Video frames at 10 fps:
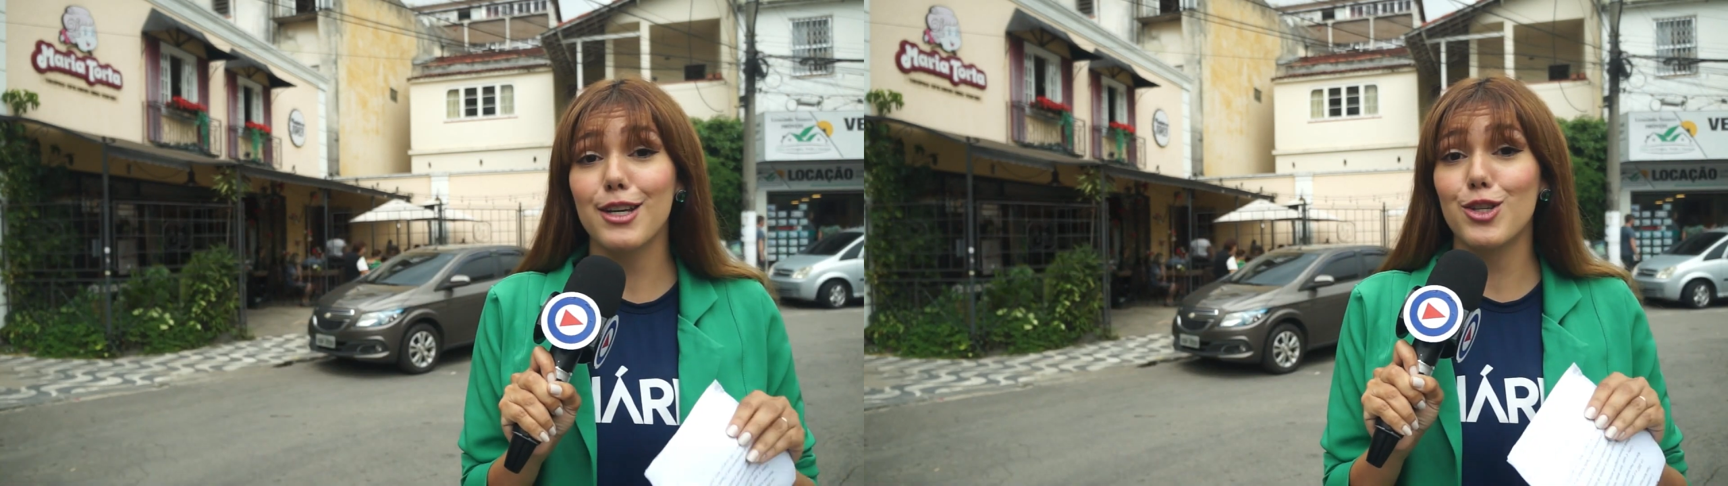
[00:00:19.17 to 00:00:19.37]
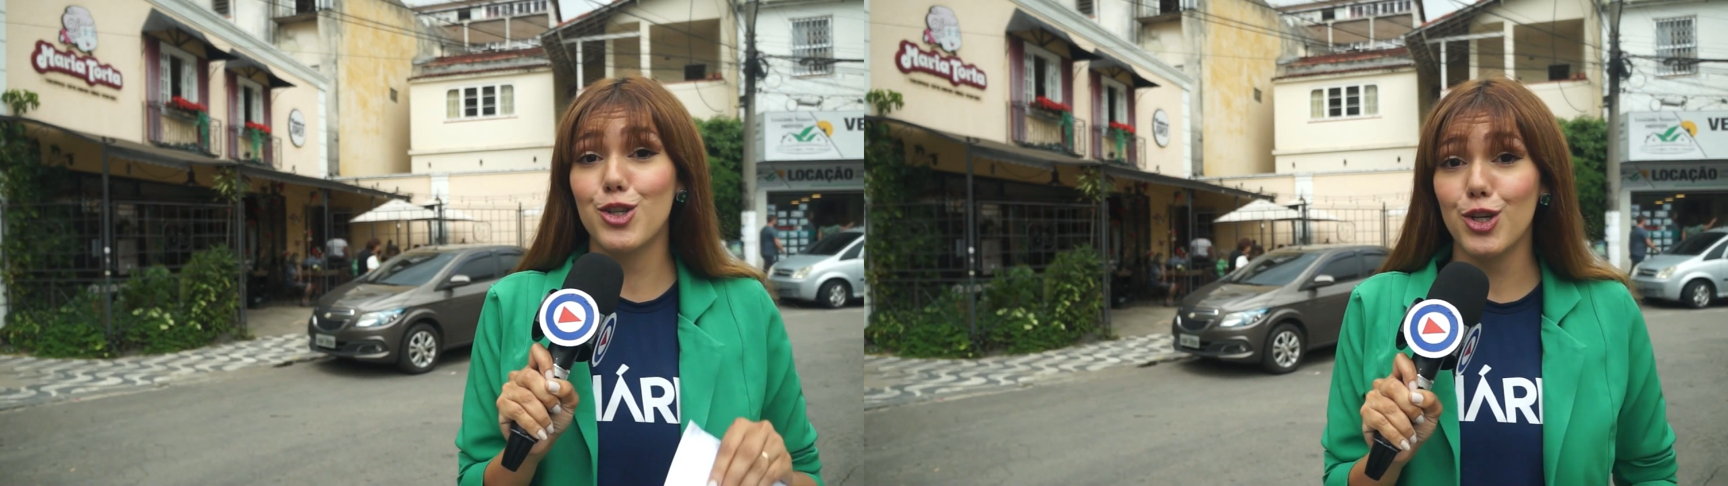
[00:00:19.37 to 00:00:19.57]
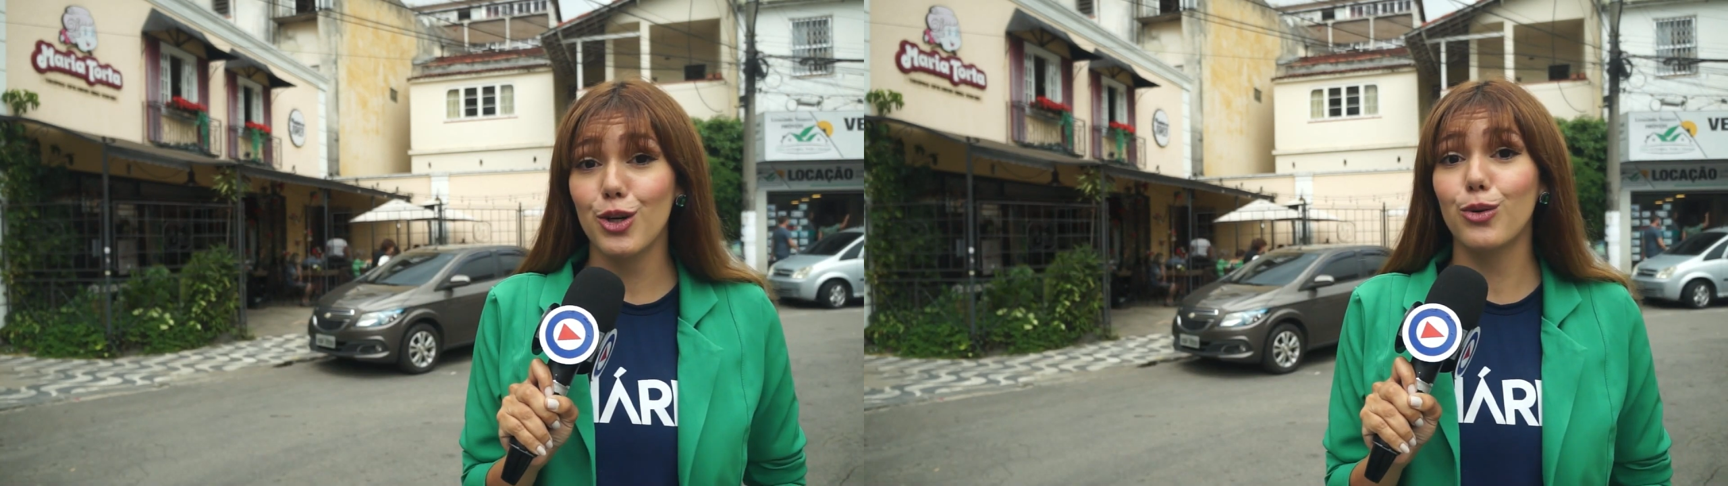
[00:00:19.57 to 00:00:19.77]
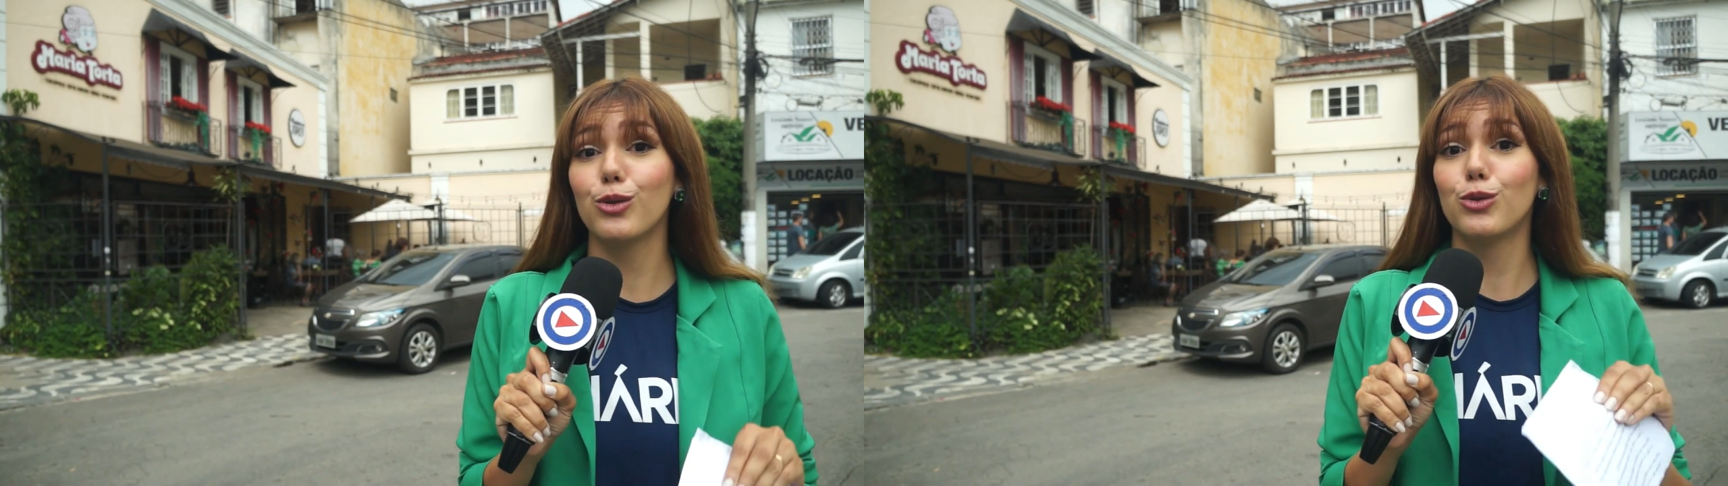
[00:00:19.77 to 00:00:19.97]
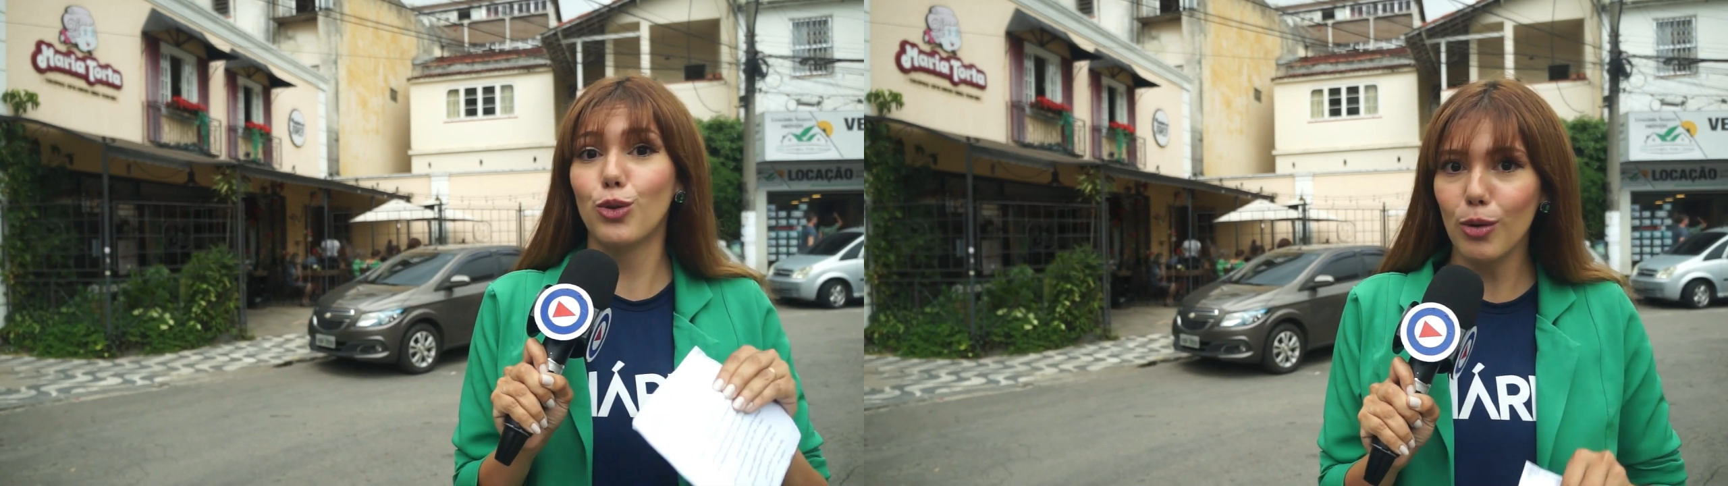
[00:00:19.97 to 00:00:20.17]

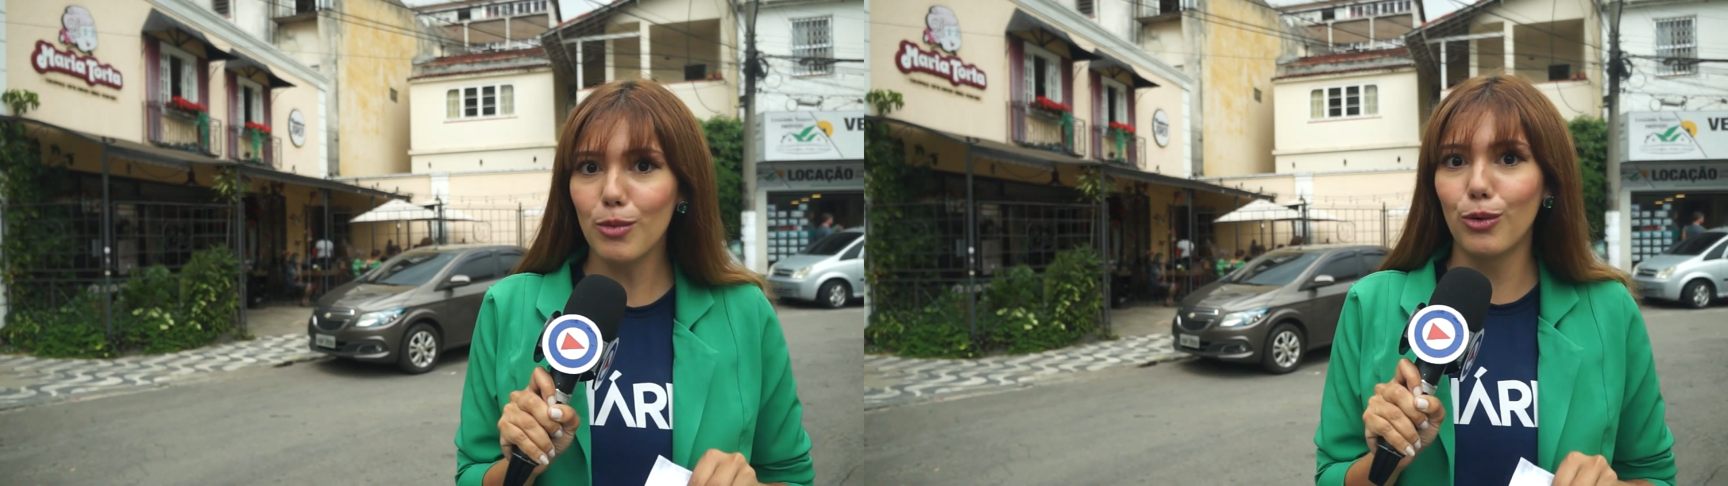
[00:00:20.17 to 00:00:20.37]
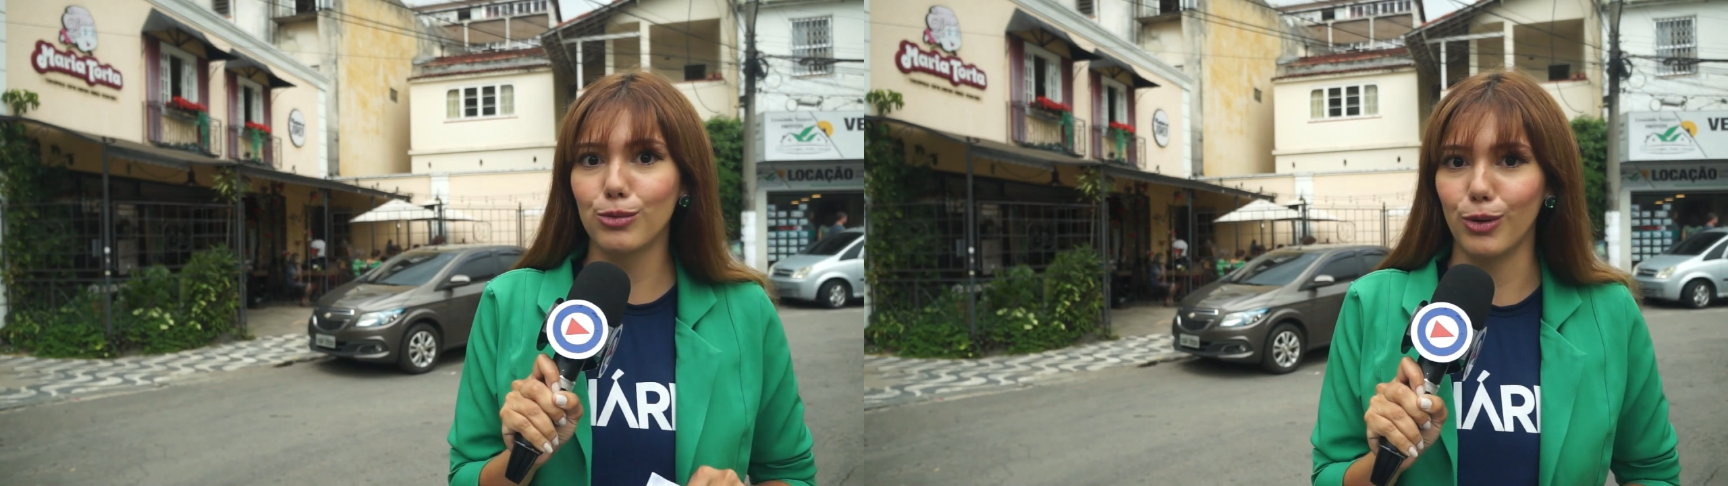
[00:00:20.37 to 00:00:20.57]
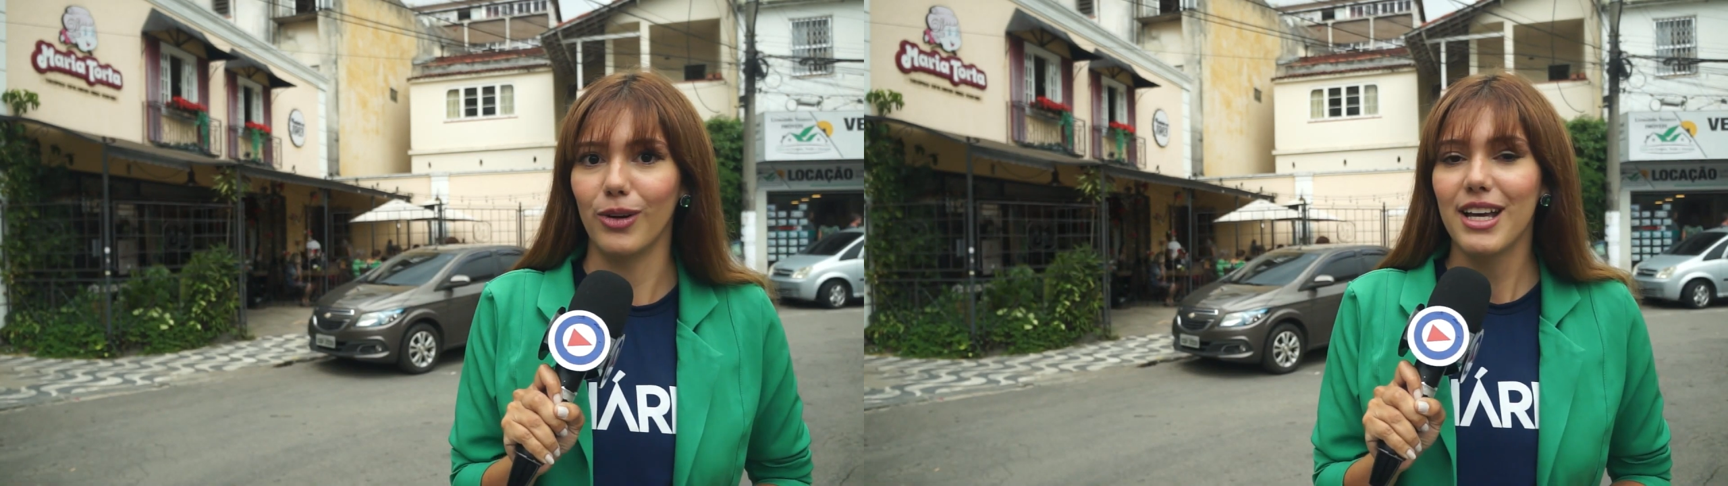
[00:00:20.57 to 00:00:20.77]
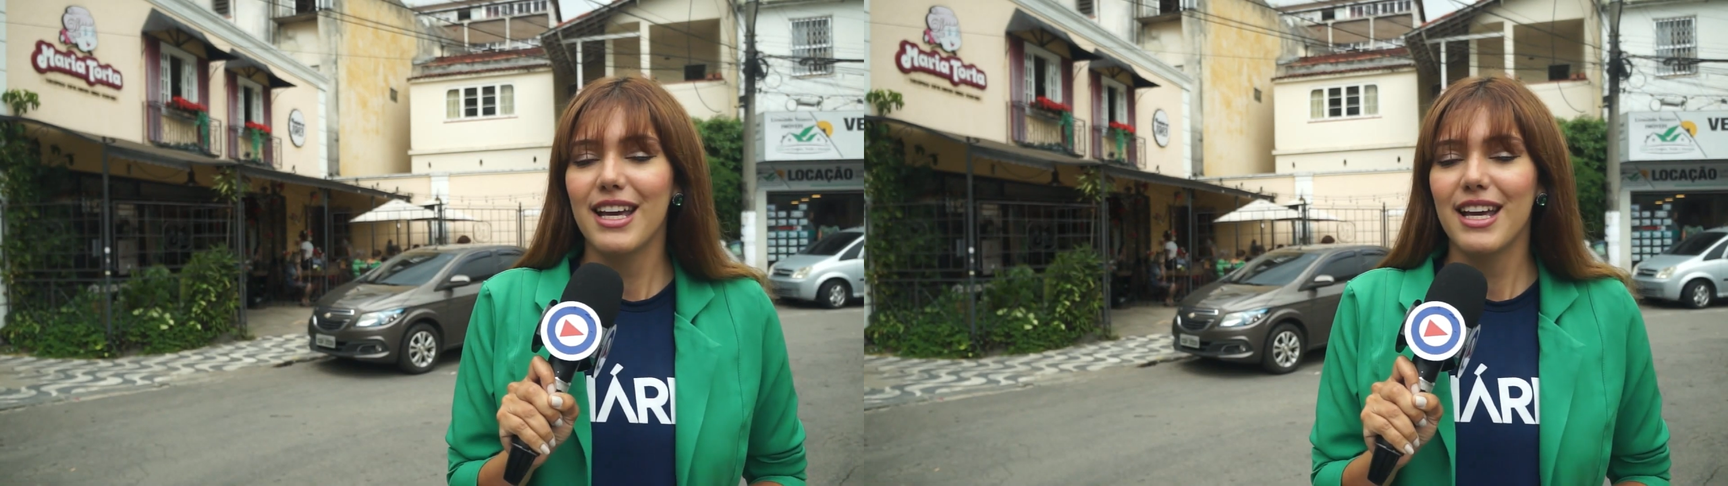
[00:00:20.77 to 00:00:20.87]
antigo do mundo.